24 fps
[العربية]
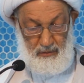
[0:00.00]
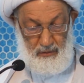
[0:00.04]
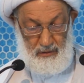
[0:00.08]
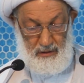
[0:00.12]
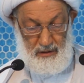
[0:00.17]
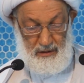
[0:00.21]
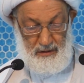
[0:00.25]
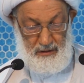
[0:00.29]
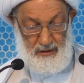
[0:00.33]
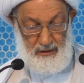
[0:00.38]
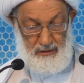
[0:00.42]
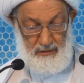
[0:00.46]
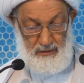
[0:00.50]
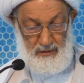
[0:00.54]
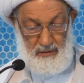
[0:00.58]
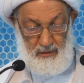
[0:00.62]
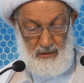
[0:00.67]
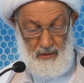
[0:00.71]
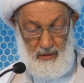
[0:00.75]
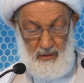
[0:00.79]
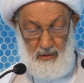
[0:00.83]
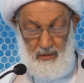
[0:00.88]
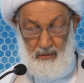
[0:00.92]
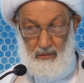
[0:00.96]
الواحد
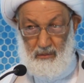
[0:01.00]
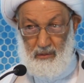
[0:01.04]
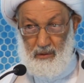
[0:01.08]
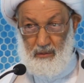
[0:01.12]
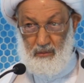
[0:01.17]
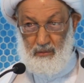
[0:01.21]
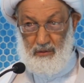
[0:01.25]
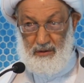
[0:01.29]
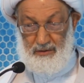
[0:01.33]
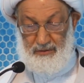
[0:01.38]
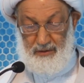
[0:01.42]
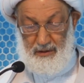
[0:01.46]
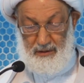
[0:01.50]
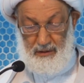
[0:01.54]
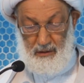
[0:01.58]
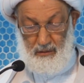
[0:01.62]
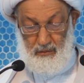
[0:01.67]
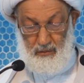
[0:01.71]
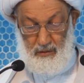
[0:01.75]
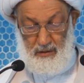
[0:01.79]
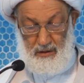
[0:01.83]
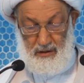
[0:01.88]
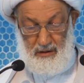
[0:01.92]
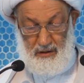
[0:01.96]
والوطن
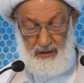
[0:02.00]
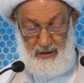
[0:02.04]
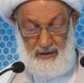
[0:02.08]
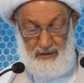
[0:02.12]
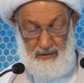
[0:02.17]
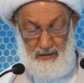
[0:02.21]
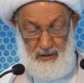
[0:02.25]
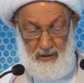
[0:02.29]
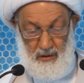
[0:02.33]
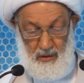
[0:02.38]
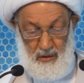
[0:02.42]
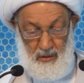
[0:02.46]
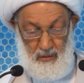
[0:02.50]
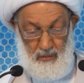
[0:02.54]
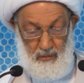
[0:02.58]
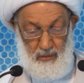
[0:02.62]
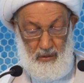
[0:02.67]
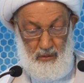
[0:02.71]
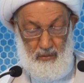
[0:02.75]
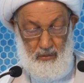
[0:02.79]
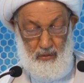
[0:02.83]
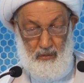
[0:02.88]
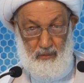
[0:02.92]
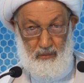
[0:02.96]
الواحد
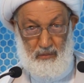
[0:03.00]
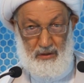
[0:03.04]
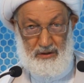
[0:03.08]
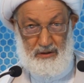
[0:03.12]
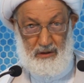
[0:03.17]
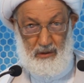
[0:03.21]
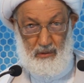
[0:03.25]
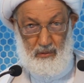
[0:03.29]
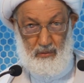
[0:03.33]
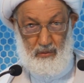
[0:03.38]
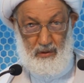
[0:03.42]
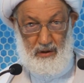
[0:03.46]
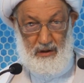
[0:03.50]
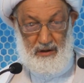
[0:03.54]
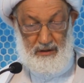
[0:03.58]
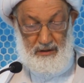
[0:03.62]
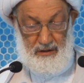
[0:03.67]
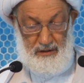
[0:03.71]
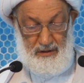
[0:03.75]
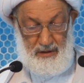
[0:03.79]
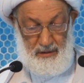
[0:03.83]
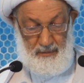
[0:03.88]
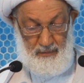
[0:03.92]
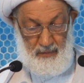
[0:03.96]
والأمة
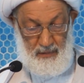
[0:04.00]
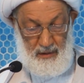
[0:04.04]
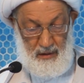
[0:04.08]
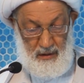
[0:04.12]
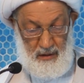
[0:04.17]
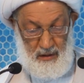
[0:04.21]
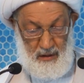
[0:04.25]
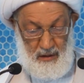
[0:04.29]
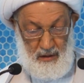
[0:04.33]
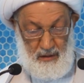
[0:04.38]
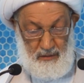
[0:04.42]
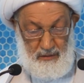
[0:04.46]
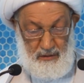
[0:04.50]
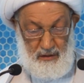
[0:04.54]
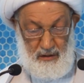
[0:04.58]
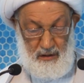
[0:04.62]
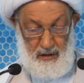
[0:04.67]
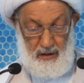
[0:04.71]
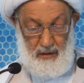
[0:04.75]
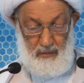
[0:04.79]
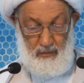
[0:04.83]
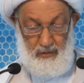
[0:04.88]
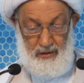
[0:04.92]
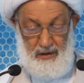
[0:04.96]
الواحدة
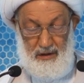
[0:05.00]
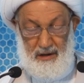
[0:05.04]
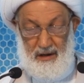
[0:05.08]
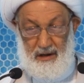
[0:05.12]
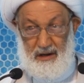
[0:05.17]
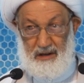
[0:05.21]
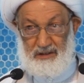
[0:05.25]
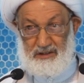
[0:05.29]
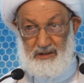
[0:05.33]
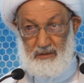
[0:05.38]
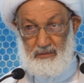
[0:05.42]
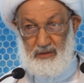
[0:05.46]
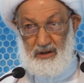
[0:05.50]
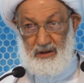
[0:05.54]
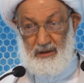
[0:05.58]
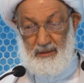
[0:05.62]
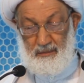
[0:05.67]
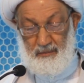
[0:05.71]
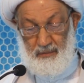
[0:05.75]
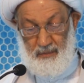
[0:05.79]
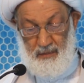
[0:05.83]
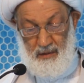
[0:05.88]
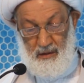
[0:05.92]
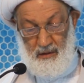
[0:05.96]
تآمرا على الجميع
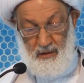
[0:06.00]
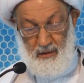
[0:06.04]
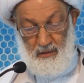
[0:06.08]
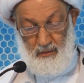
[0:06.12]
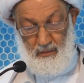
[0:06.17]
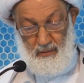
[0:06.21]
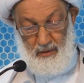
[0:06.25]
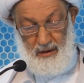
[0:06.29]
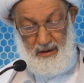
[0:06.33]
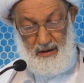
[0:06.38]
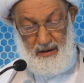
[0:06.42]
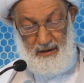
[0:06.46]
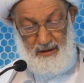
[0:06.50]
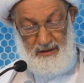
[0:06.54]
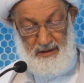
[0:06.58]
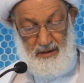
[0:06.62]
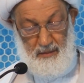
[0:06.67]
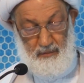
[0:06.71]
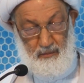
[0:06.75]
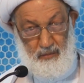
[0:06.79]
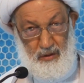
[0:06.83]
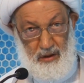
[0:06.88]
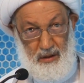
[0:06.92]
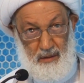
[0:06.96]

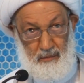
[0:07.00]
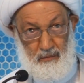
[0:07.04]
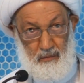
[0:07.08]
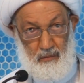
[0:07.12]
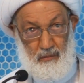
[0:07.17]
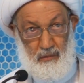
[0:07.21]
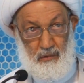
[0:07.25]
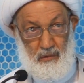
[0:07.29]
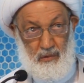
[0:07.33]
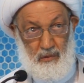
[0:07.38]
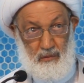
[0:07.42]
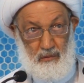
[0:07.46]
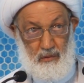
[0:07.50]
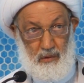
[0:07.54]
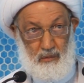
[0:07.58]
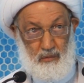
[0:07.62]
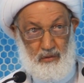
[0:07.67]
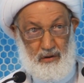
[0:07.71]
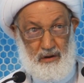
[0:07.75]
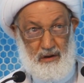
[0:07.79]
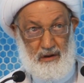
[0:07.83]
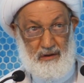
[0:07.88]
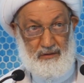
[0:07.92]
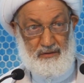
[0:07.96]
وكيدا بهم
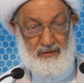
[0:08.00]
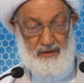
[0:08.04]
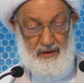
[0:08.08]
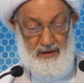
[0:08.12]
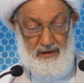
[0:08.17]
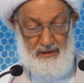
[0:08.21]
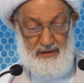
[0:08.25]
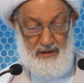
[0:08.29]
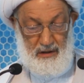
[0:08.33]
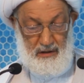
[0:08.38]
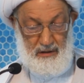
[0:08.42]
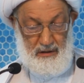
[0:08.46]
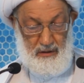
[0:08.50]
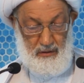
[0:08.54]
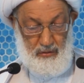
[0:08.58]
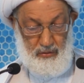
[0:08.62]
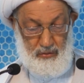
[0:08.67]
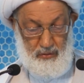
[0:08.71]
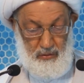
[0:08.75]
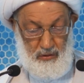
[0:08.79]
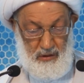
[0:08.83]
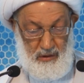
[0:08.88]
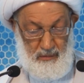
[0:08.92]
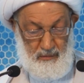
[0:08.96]
ومناصرة
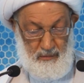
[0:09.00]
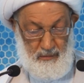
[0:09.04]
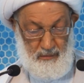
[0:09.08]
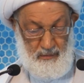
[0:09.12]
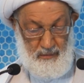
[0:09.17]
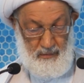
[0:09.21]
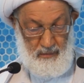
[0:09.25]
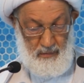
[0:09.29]
للظلم